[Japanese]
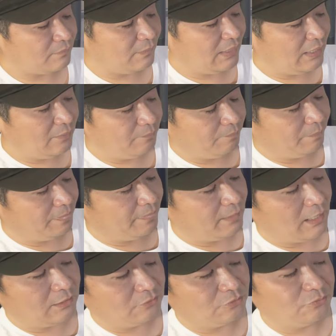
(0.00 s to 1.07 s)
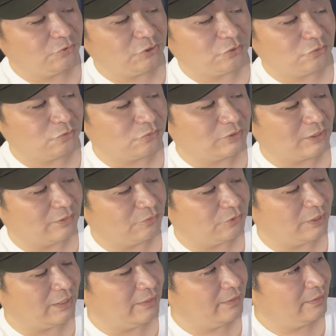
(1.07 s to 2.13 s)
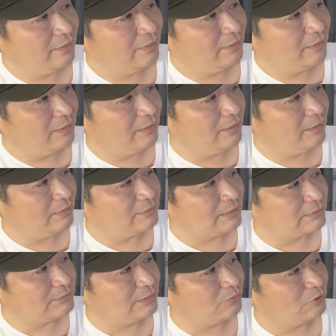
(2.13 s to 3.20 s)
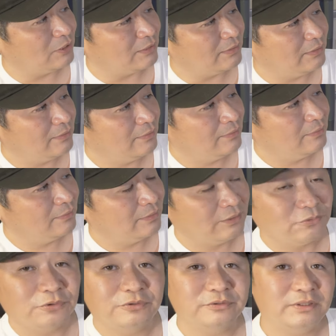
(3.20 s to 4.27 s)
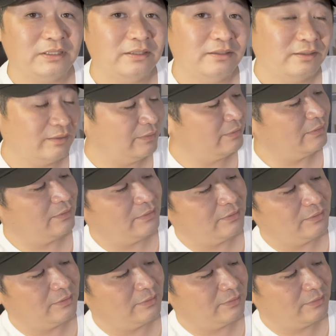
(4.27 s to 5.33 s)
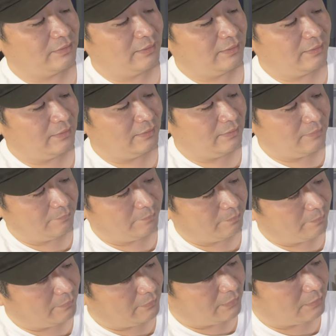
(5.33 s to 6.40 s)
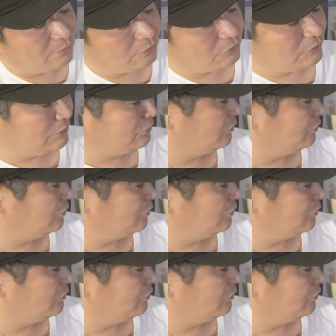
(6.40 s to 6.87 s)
ね。であともう一個のボタンはこれ、えー、撮影ボタンね。えこういうね。えー、だからこっち